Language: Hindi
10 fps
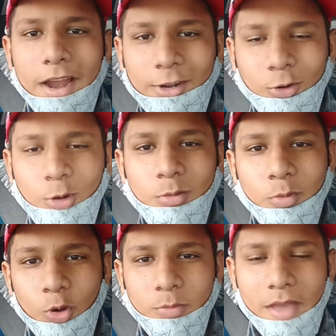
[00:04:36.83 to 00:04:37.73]
पेट्रोल भी
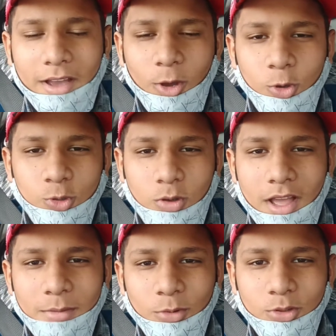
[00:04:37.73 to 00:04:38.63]
बहुत महंगा हो
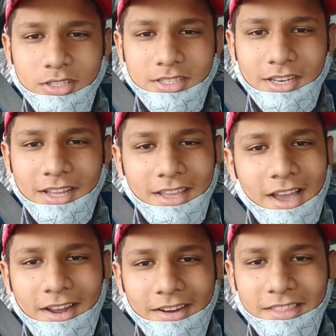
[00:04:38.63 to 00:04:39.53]
चुका है मोदी जी ने
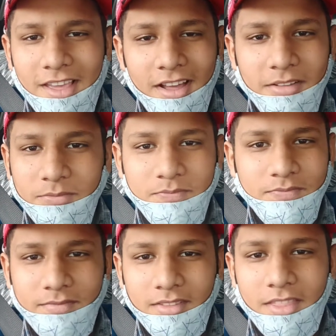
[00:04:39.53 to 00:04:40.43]
क्या कर दिया
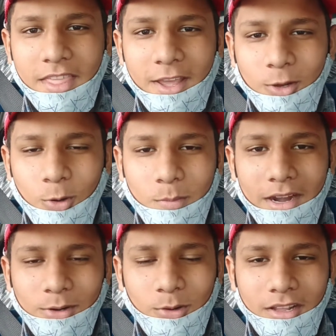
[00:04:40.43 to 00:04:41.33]
देख लो
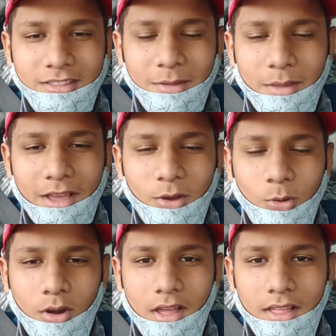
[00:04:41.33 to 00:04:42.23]
पेट्रोल कितना
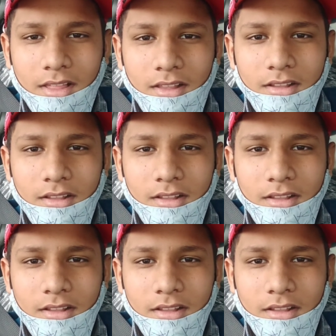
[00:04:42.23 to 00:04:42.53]
महंगा हो रहा है